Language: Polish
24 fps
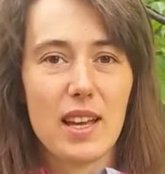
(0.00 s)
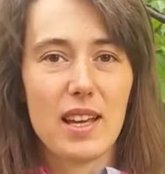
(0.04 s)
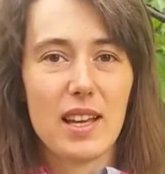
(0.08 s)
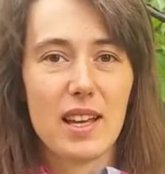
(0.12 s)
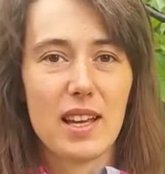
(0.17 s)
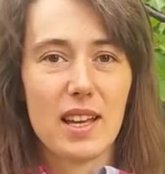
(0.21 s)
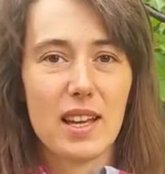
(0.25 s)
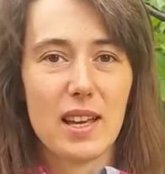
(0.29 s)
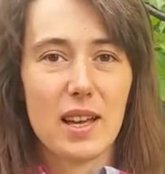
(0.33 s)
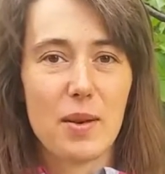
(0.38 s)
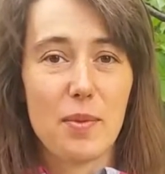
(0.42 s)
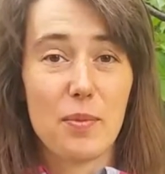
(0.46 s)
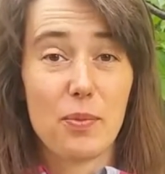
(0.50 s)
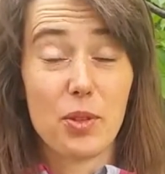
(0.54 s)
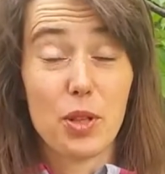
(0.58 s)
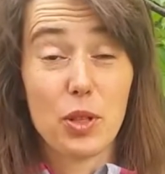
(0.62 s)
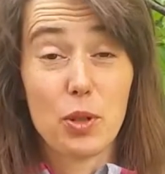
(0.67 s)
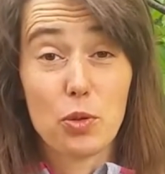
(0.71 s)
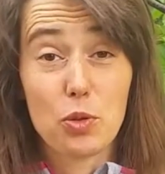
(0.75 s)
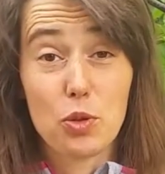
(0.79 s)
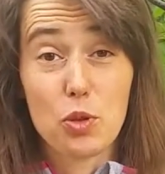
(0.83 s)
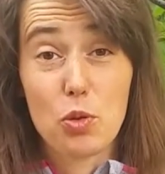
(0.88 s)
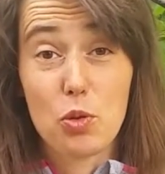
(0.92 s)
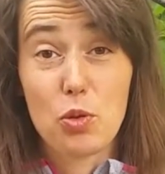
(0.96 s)
E,
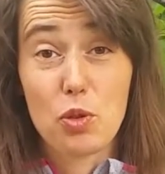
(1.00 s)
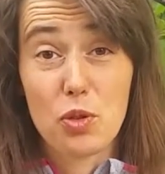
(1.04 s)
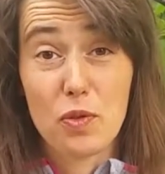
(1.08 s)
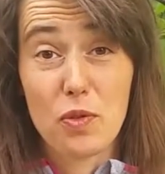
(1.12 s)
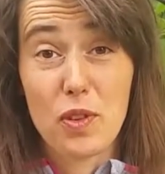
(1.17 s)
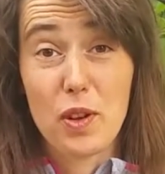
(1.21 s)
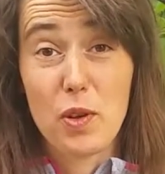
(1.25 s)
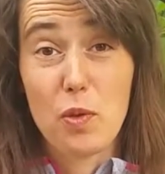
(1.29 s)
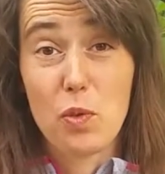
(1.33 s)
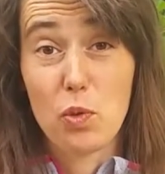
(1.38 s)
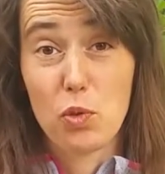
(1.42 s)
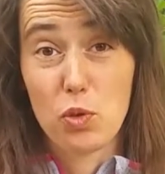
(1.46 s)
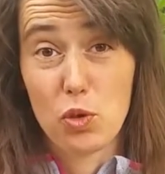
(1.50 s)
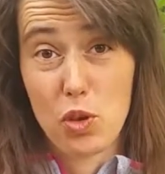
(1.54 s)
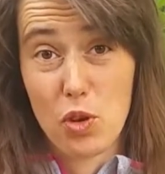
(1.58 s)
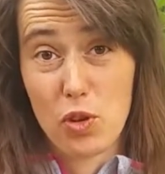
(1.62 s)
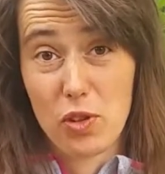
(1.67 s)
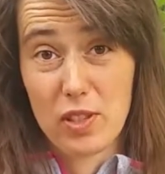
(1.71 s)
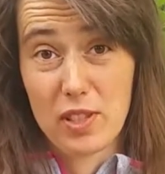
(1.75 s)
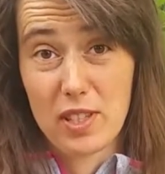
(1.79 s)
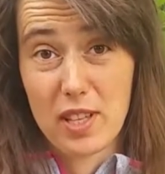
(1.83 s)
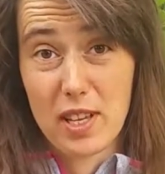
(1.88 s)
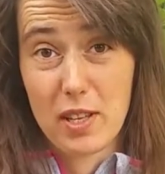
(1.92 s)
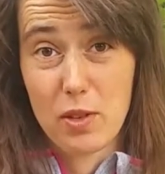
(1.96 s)
niektórzy używają
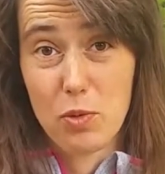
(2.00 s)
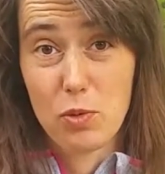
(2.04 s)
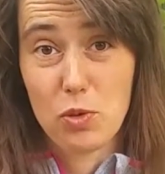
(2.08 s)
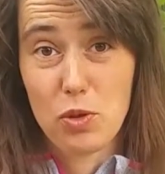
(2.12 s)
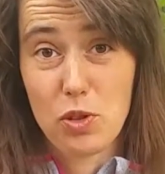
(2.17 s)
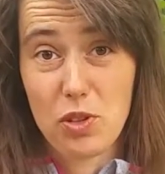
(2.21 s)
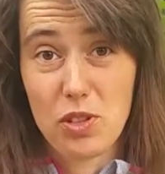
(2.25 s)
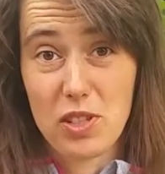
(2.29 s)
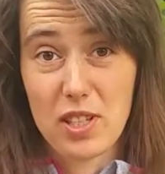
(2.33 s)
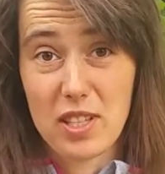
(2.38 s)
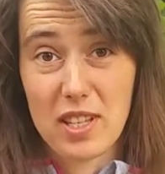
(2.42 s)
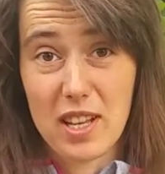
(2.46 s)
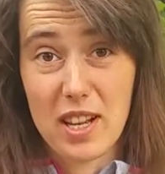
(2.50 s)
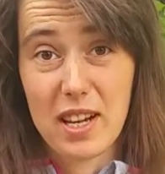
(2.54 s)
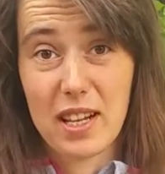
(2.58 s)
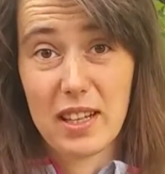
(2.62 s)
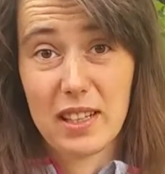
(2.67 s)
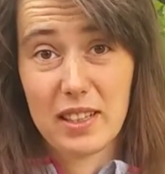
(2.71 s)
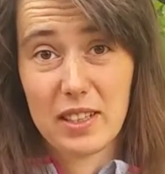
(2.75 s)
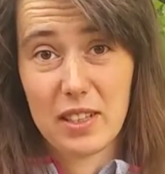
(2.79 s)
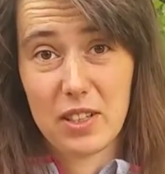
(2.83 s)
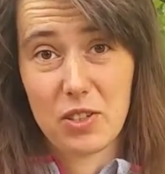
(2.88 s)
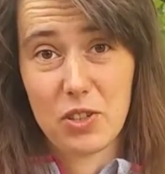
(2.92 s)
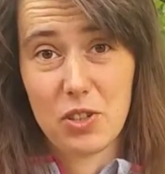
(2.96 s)
urządzeń, urządzeń
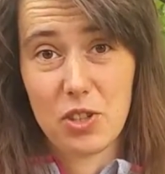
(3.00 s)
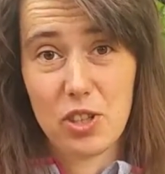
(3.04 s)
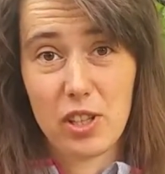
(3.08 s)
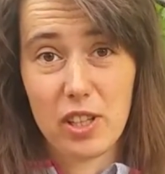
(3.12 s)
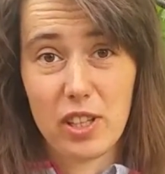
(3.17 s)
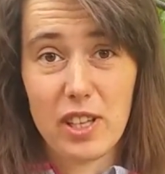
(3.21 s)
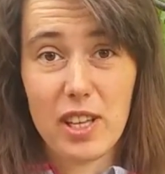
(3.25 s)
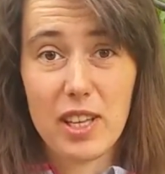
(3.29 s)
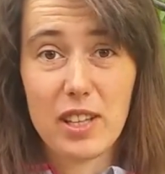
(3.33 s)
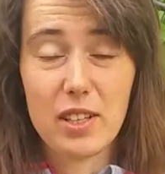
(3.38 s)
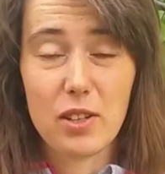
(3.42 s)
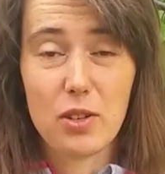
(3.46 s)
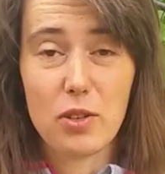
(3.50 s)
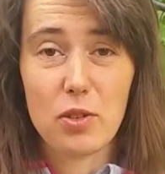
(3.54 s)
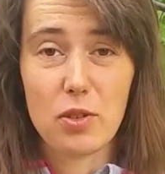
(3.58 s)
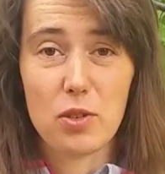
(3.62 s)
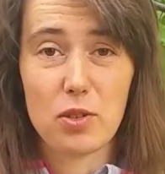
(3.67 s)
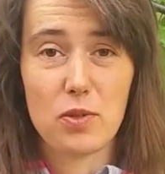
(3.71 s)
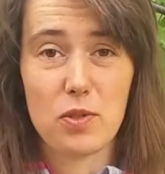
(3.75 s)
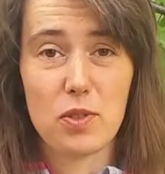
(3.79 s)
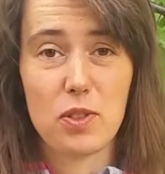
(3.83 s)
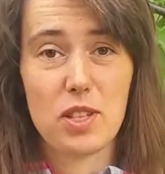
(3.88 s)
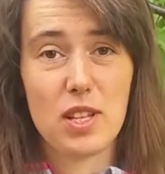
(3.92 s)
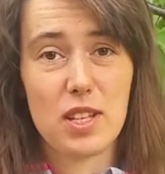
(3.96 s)
elektrycznych. Ja tego
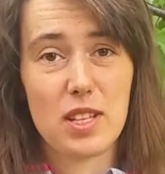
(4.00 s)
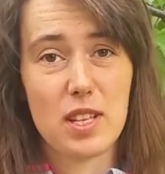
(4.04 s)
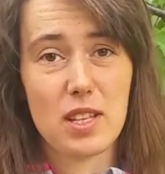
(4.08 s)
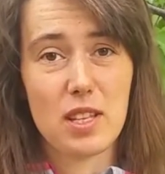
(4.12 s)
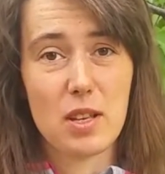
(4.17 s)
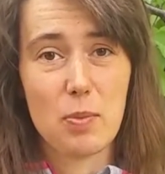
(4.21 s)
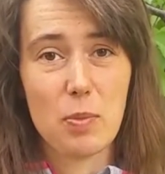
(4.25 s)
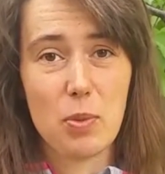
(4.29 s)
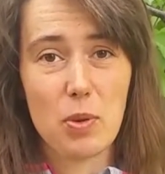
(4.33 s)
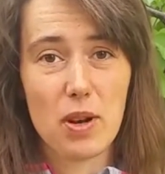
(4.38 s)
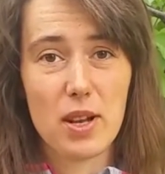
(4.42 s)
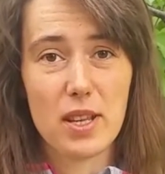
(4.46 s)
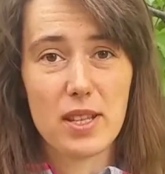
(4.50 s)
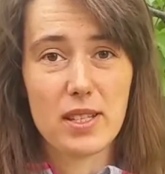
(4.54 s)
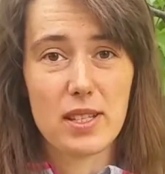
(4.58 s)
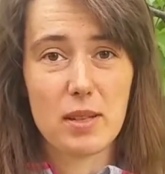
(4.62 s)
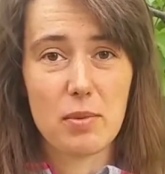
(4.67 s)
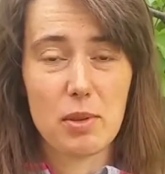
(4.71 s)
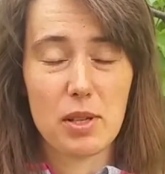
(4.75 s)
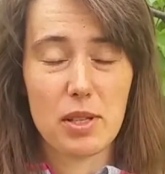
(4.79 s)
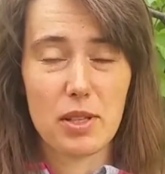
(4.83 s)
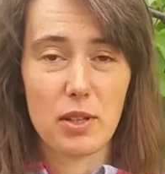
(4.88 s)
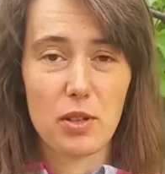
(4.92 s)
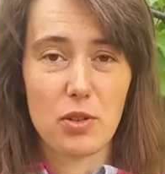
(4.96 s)
rozwiązania nie
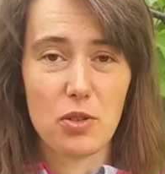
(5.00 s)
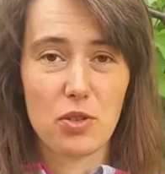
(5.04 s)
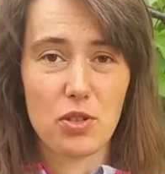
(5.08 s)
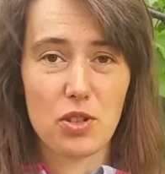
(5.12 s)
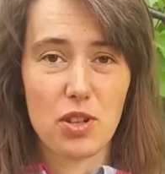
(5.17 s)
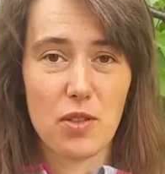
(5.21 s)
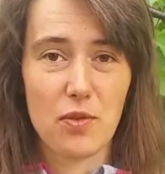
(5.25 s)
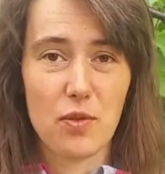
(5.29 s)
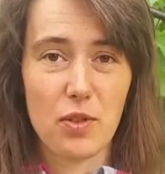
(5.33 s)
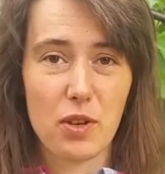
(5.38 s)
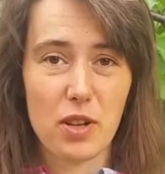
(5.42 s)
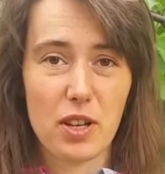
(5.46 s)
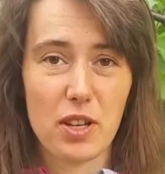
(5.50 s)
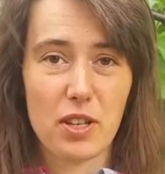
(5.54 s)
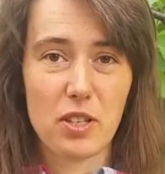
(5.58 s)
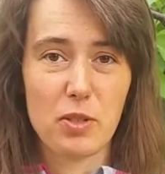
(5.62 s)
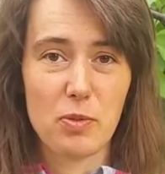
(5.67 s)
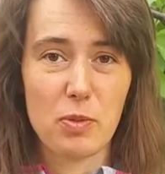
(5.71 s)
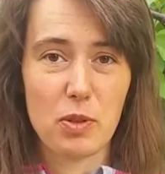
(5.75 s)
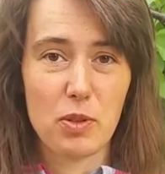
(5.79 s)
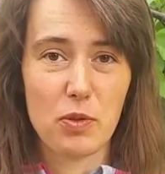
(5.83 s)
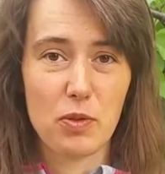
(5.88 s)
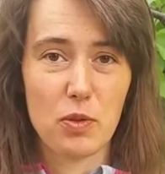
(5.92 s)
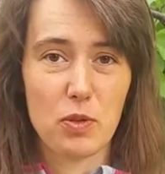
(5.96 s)
polecam, dlatego że w
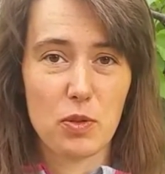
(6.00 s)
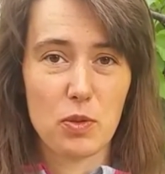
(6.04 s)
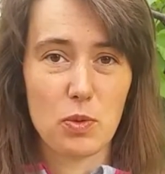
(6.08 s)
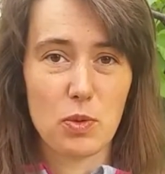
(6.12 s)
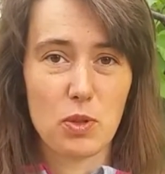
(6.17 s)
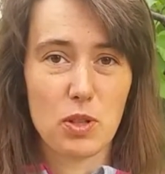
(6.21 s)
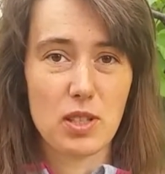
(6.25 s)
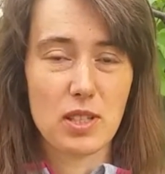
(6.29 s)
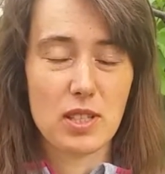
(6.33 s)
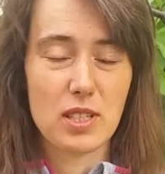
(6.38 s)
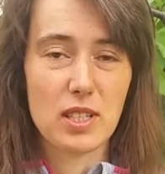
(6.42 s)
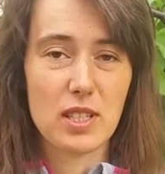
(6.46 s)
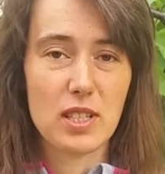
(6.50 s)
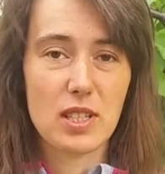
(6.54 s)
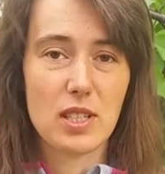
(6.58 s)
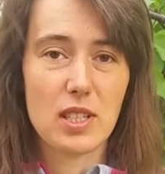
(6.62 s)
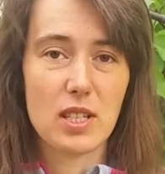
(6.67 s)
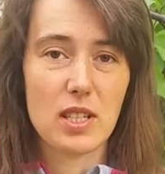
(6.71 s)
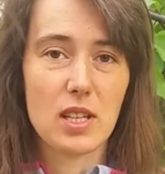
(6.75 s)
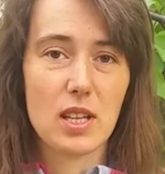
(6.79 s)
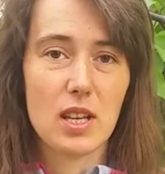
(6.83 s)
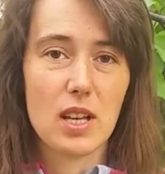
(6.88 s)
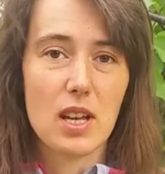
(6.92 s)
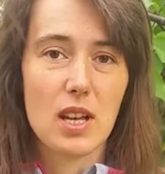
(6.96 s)
organizmie tworzą się
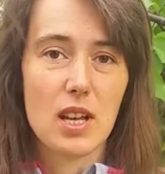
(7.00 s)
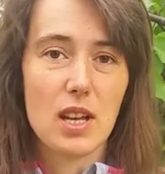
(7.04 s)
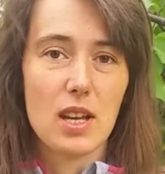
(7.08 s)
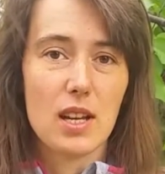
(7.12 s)
cysty.